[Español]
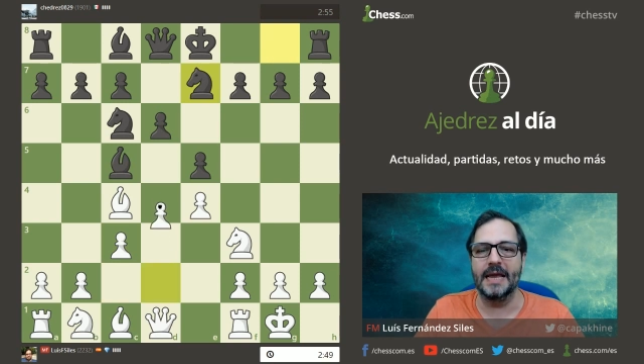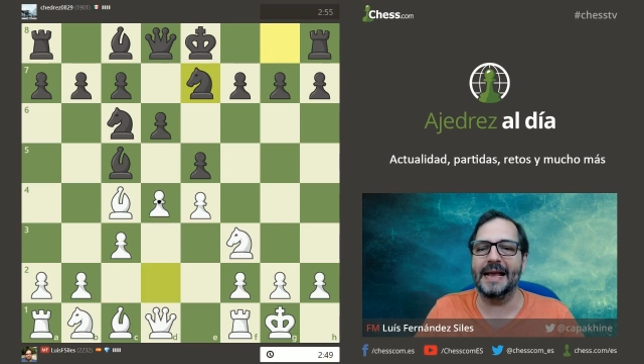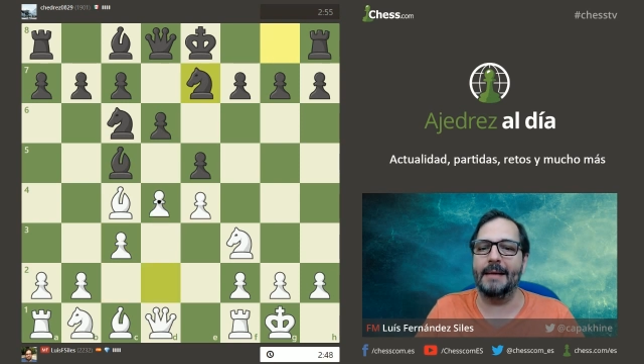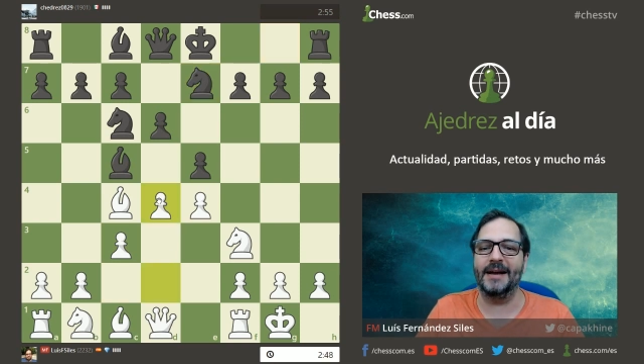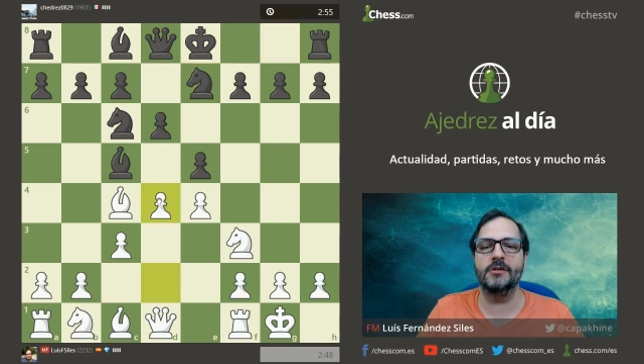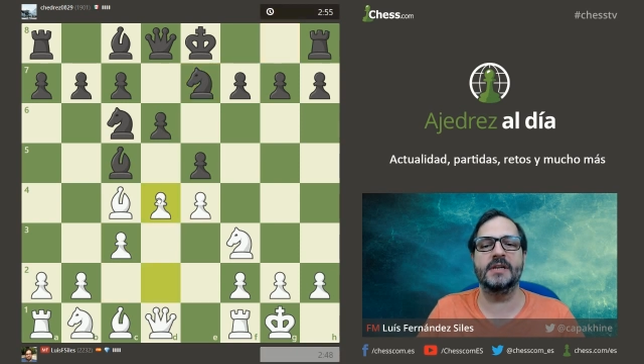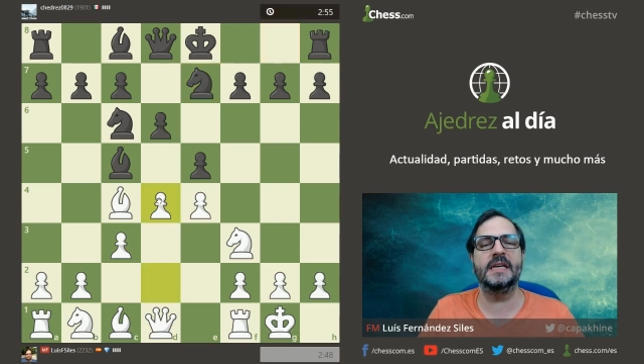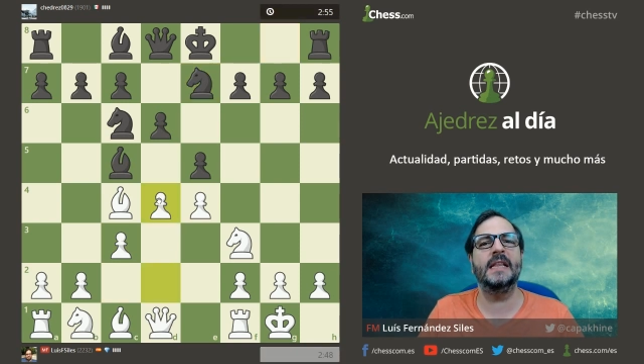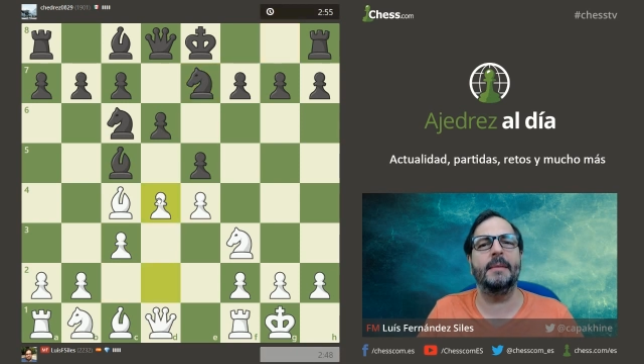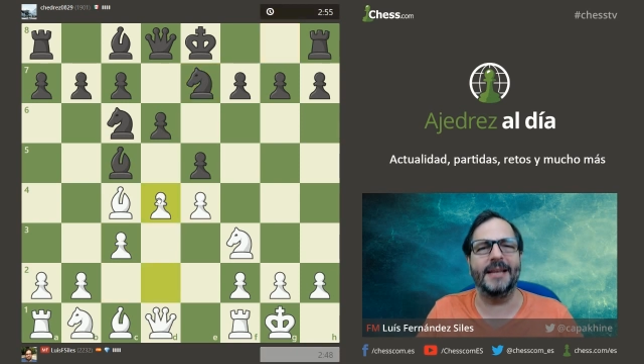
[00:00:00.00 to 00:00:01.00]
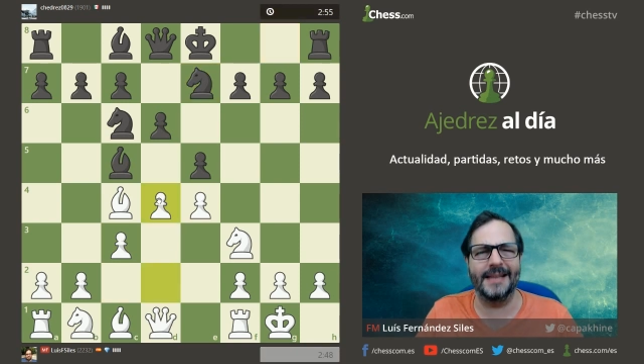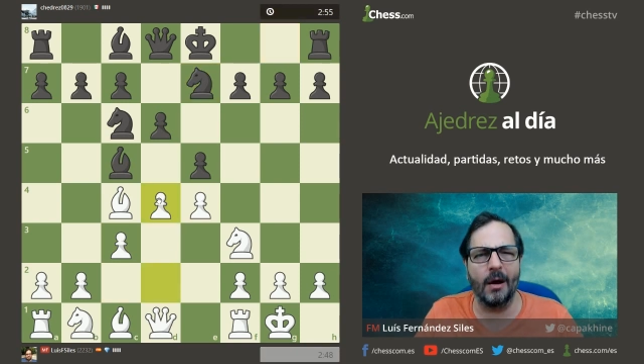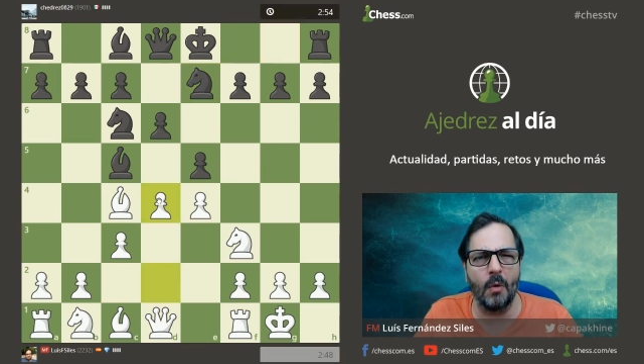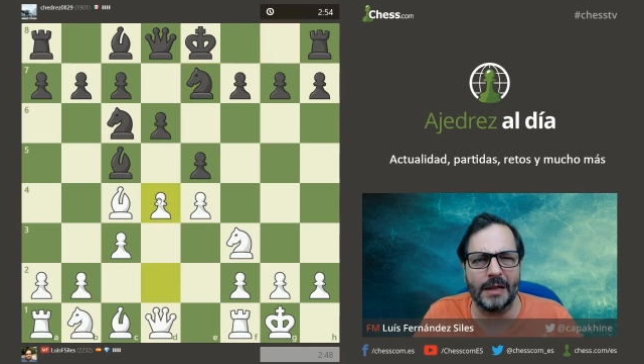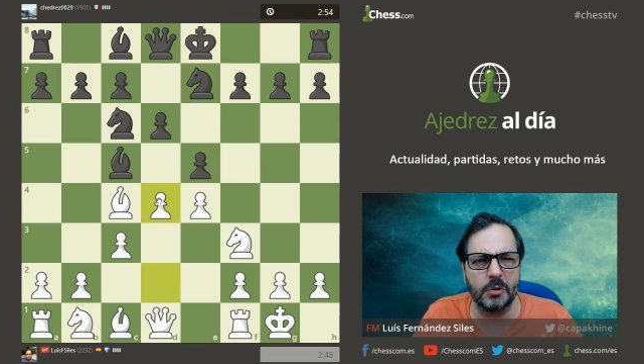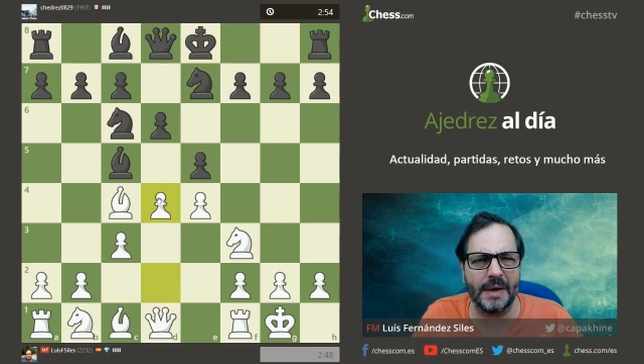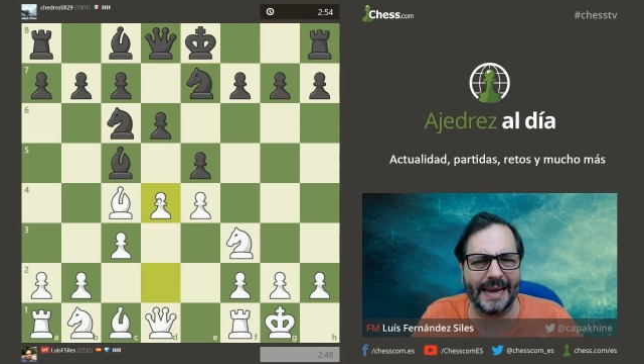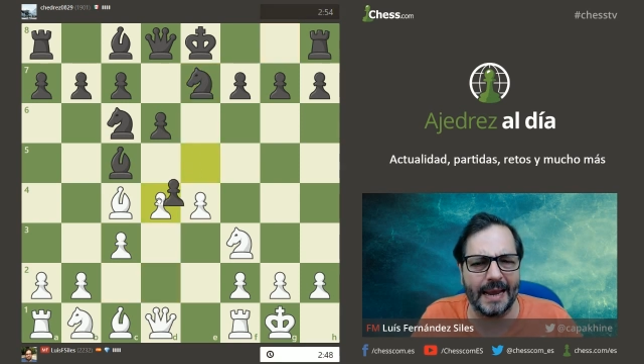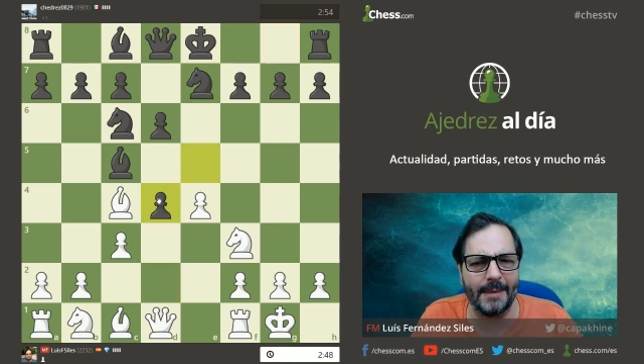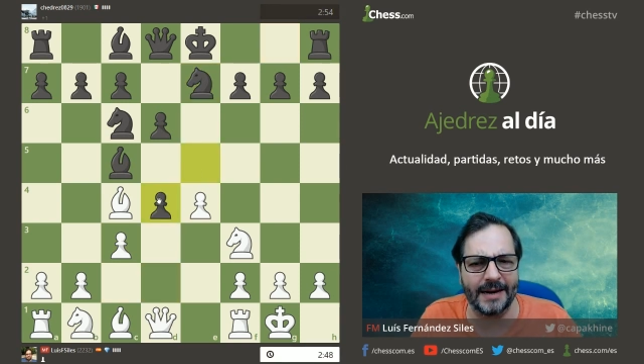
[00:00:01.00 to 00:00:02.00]
caballo de 7, me está jugando un
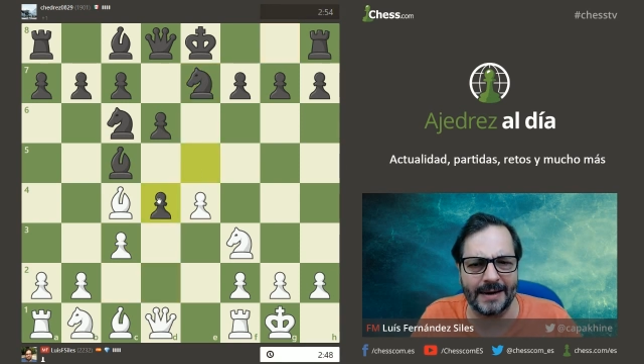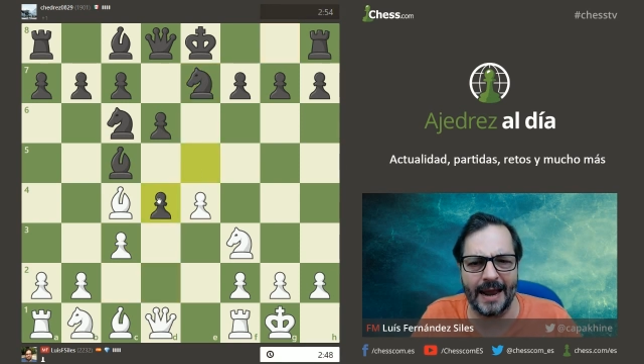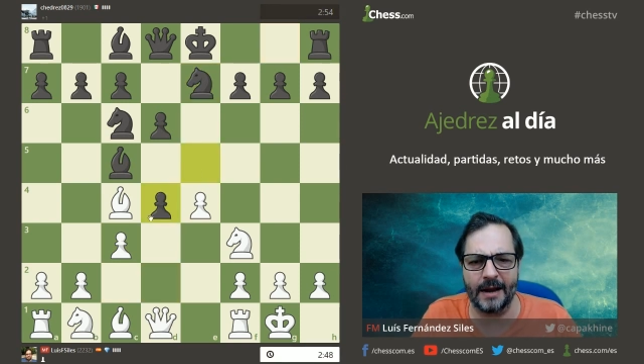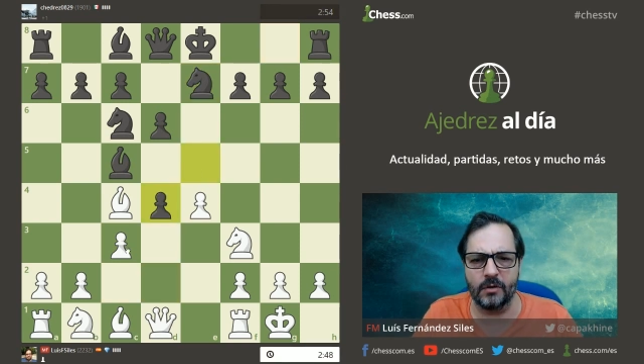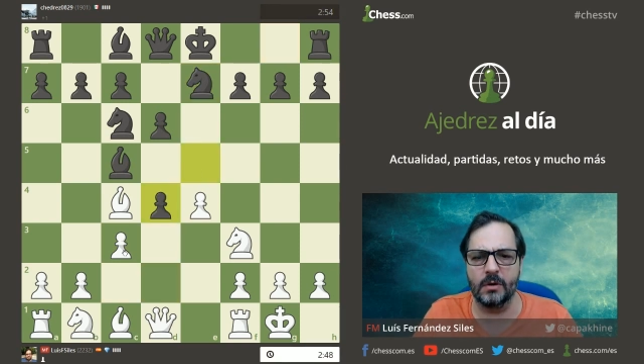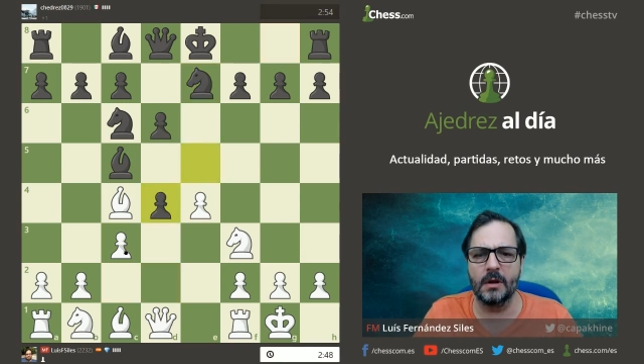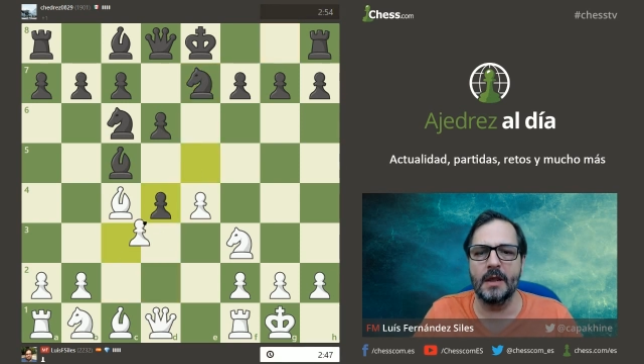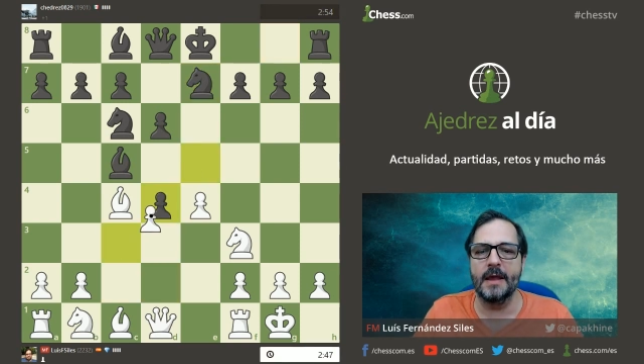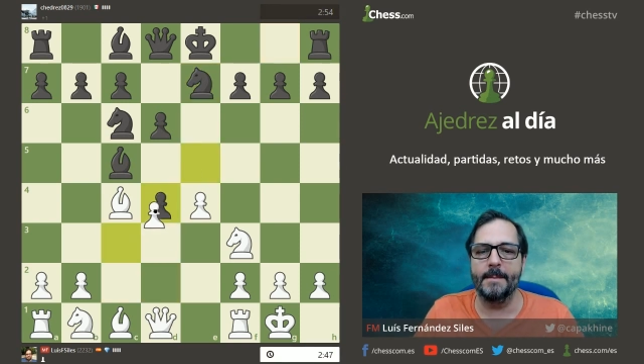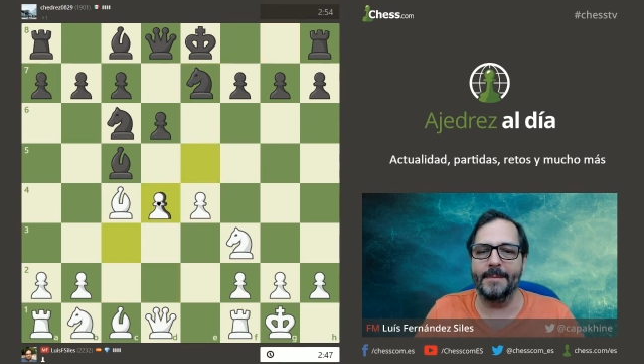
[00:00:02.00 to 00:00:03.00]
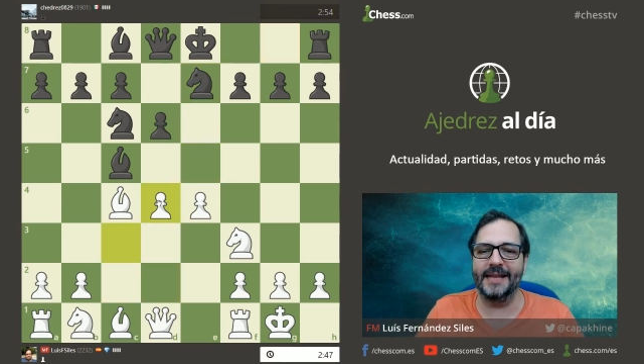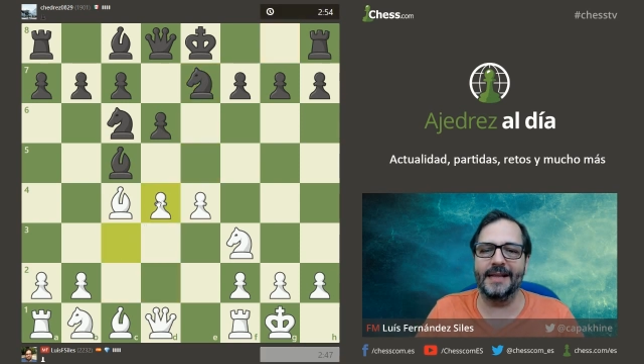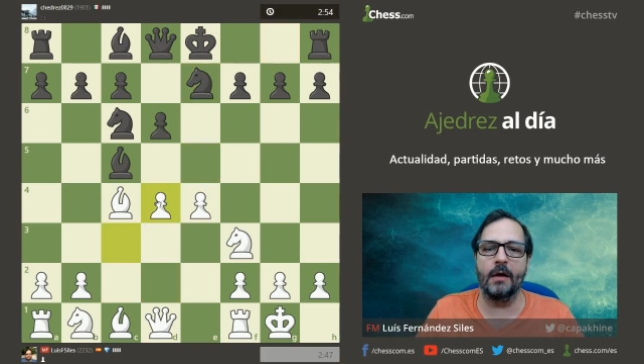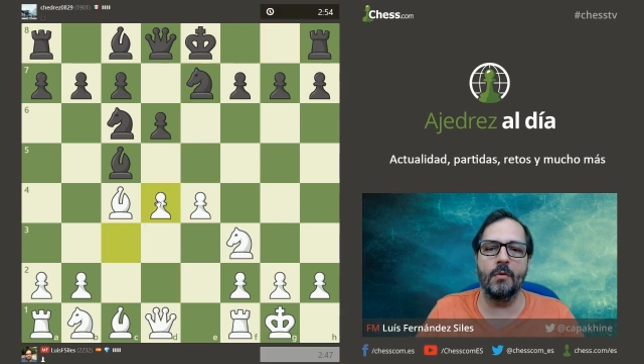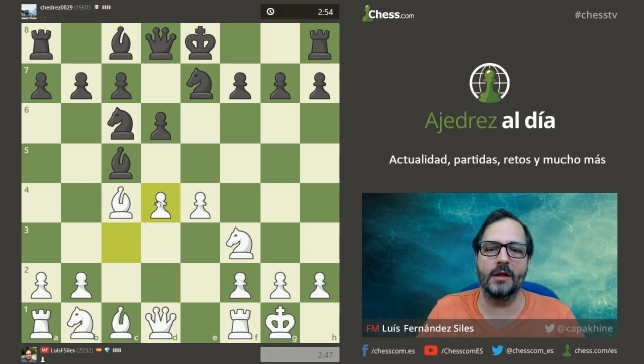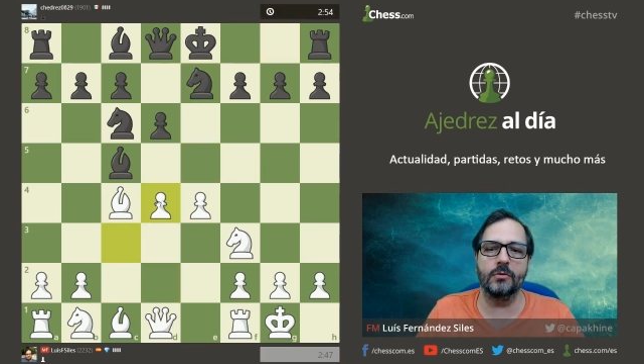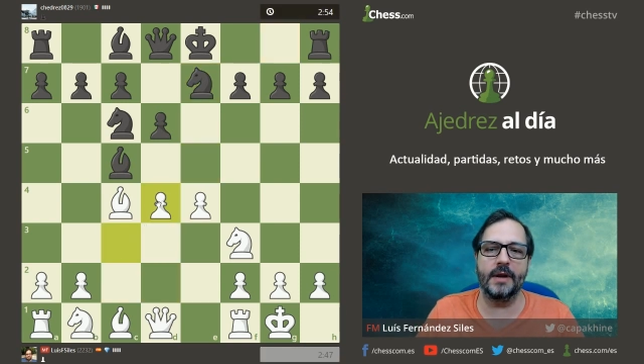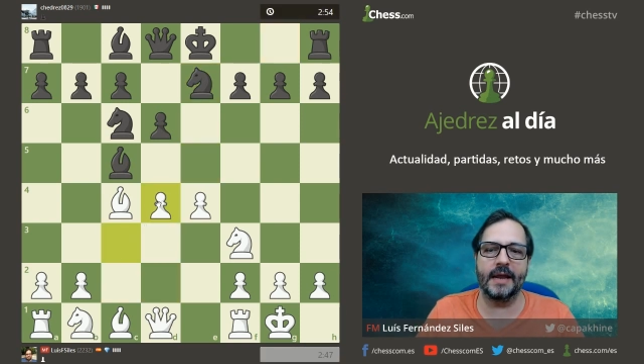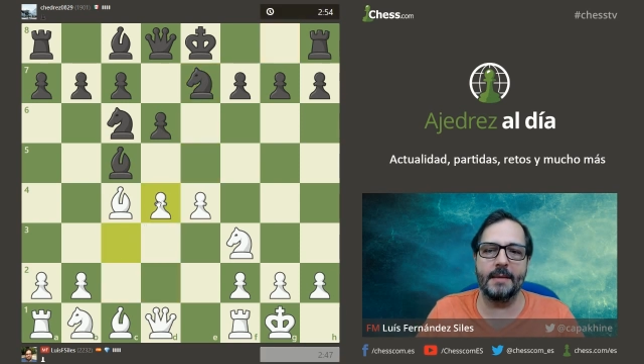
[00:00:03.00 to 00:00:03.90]
esquema raro, me está jugando un esquema